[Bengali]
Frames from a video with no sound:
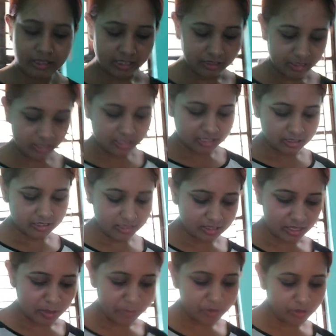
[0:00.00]
সকালের সাথে
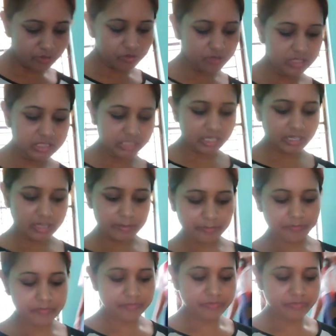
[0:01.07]
সাথে আমি একটু নিচে এলাম